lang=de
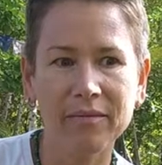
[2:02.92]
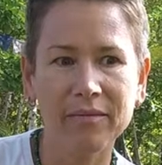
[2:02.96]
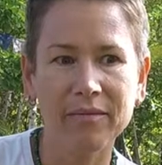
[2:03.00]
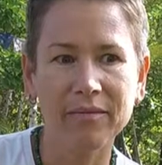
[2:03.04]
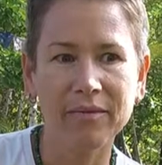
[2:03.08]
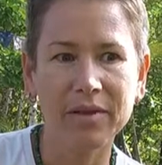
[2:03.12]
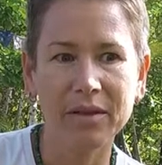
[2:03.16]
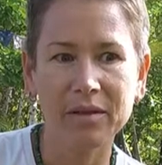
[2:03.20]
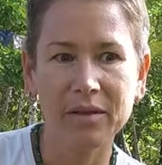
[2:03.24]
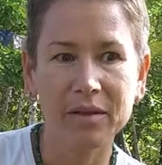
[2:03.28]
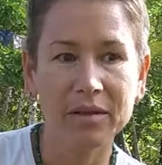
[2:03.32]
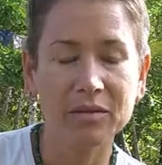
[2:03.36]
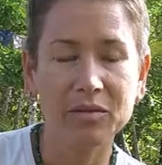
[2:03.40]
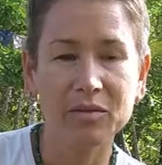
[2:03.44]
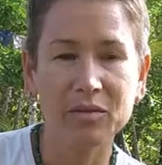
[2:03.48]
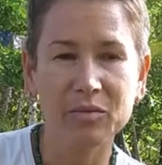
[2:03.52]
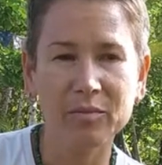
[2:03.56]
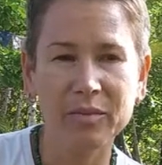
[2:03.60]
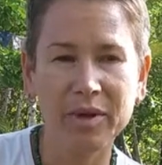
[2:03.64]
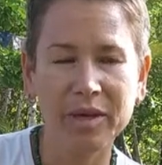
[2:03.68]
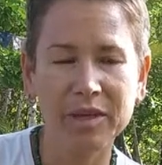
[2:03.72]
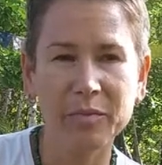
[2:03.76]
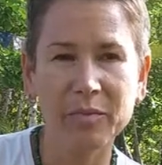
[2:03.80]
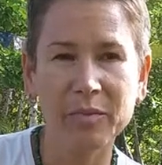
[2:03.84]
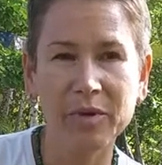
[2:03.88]
Wenn du jetzt
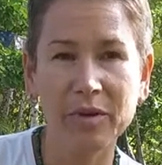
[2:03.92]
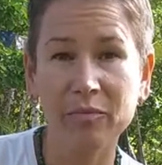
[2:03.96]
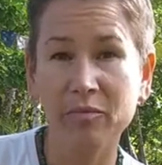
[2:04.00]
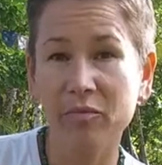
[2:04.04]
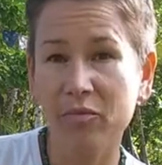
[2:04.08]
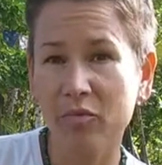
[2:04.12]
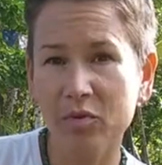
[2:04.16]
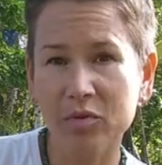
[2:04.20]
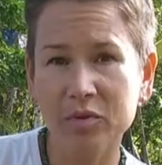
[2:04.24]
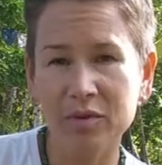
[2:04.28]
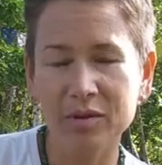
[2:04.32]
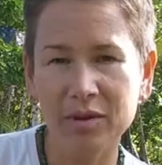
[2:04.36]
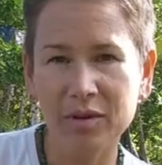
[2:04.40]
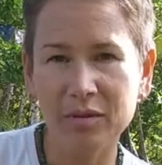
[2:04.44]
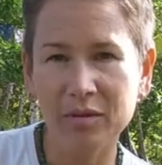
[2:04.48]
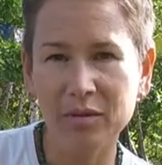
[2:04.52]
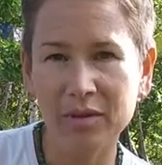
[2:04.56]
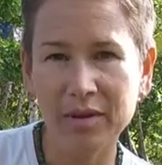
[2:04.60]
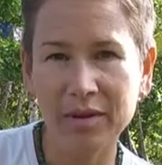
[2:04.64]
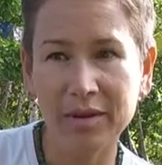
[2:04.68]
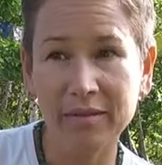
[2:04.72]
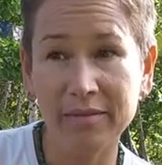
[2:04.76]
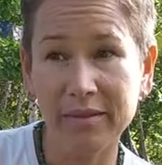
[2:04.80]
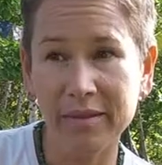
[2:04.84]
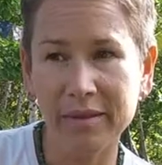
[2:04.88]
zum Beispiel im Flugzeug
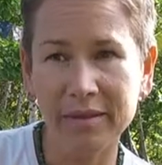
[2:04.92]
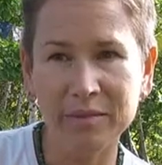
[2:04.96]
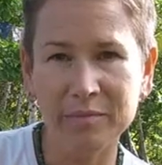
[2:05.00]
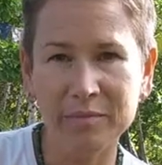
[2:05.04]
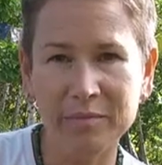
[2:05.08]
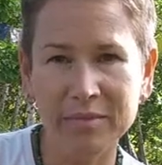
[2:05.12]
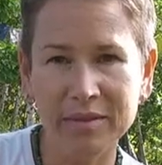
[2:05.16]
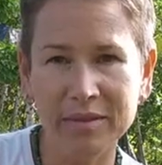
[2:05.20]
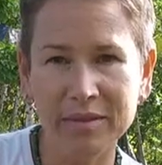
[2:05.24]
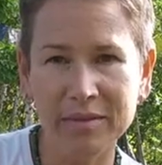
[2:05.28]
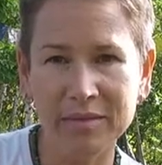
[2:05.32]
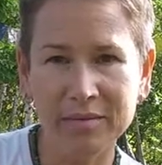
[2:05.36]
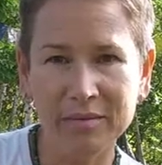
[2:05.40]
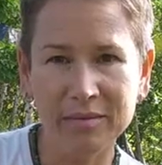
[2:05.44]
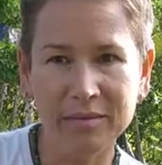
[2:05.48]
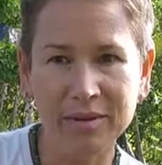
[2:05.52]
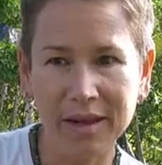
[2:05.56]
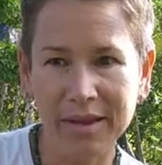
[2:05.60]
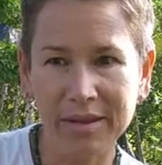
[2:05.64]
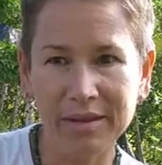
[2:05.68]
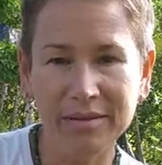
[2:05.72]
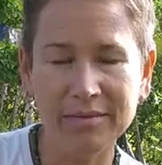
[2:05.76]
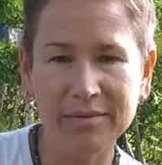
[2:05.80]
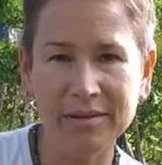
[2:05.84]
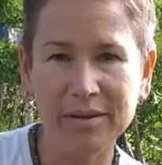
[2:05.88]
unterwegs bist und
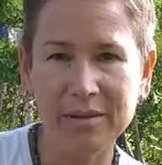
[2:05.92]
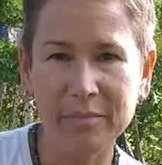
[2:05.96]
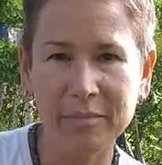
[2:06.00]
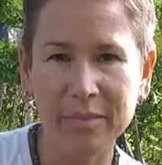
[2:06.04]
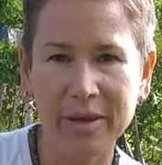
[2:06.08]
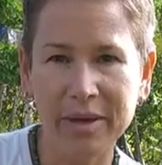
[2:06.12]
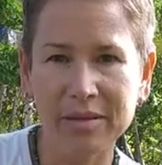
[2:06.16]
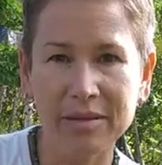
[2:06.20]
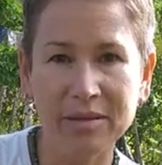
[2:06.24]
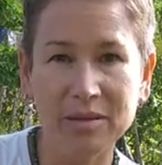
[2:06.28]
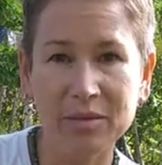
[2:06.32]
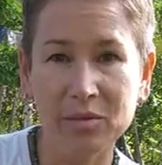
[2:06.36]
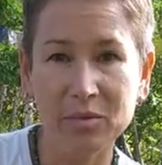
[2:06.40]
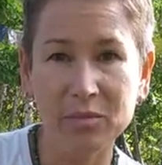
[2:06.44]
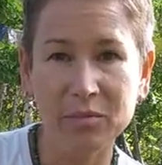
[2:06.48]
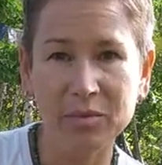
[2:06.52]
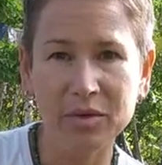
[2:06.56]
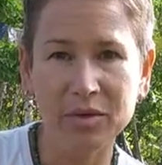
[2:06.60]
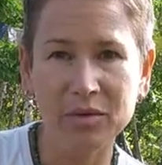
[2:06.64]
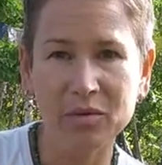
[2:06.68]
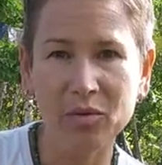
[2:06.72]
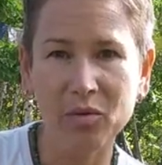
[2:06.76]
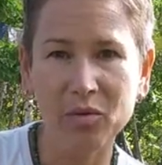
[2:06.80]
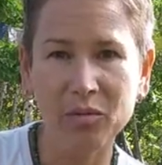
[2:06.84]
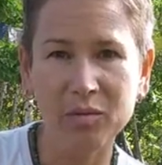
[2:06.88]
ganz viele Menschen um
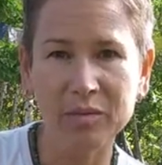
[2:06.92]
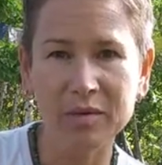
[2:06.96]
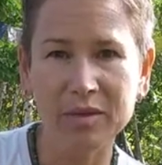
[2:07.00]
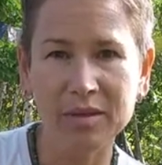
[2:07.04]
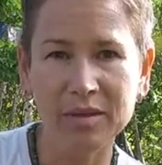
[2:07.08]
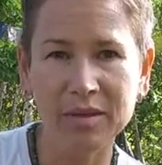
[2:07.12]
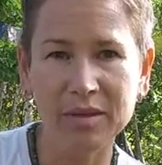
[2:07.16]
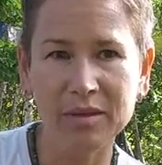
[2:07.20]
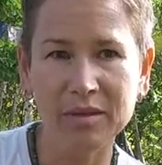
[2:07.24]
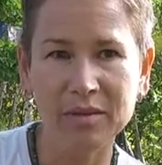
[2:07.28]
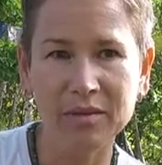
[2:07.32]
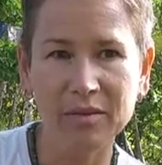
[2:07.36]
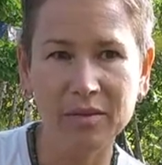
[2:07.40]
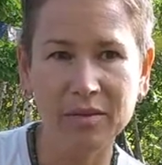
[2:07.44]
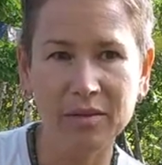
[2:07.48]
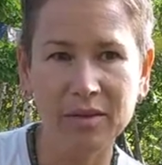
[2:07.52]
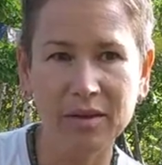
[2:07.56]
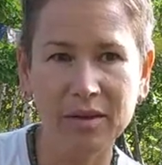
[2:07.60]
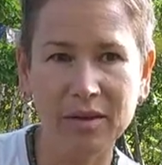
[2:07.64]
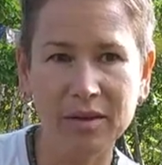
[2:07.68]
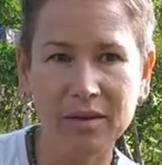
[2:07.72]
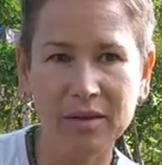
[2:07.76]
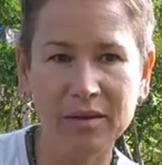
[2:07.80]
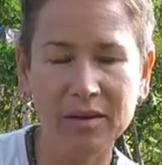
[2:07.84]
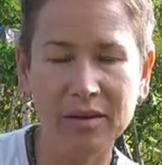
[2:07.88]
dich rum sind
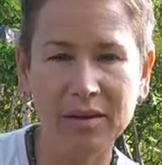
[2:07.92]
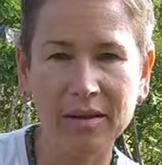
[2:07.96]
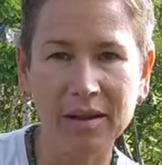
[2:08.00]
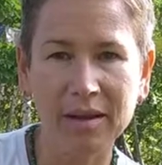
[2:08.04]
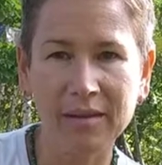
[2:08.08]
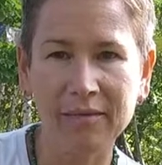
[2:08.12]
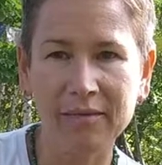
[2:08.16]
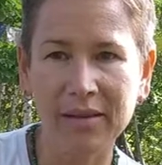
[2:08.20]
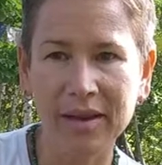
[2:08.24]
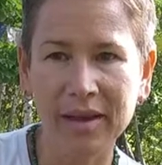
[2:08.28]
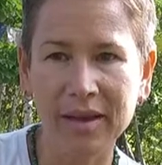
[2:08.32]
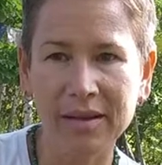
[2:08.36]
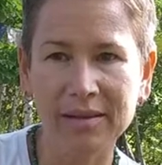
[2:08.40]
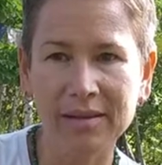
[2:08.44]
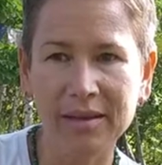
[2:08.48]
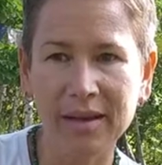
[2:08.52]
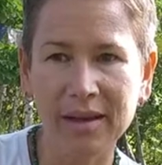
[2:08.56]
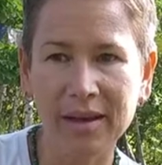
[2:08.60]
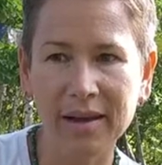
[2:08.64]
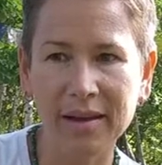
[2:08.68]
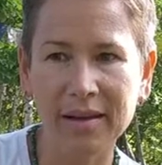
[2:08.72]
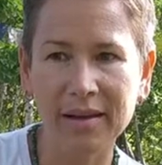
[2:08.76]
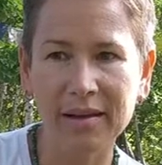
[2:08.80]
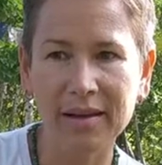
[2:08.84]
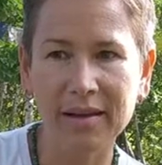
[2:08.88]
oder in einer
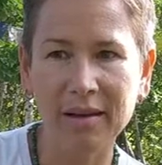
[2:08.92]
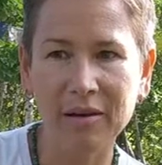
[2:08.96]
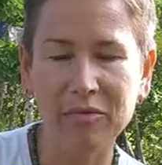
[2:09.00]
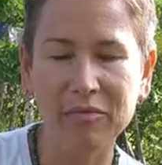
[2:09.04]
Wartehalle,